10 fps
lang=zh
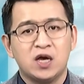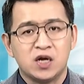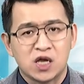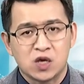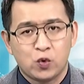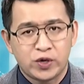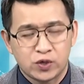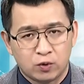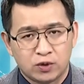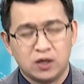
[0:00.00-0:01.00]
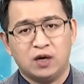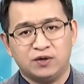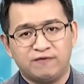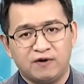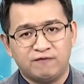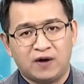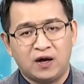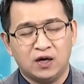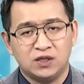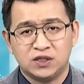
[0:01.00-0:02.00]
你会有更好的方
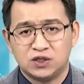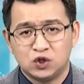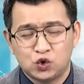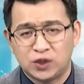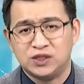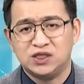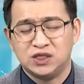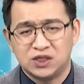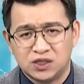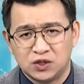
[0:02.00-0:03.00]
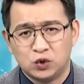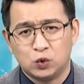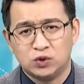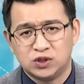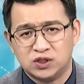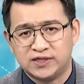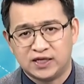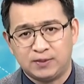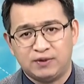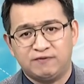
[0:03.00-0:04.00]
法，而且是赚进更多只涨
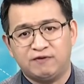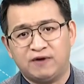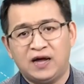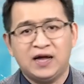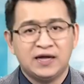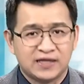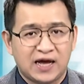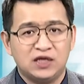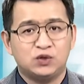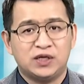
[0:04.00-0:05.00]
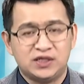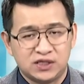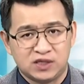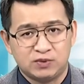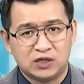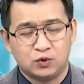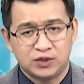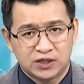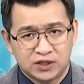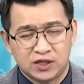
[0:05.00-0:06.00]
停板的方法。答案就在今天节目当中，
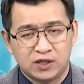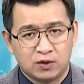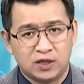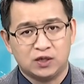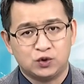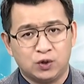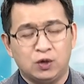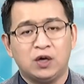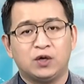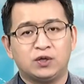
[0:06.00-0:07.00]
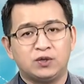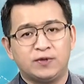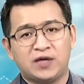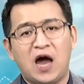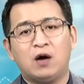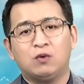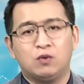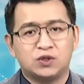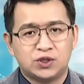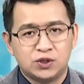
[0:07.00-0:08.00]
一定要看到最后。各位投资朋友，大家好，
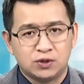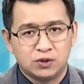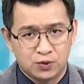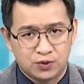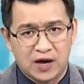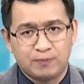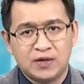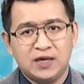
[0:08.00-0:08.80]
我是林玉凯。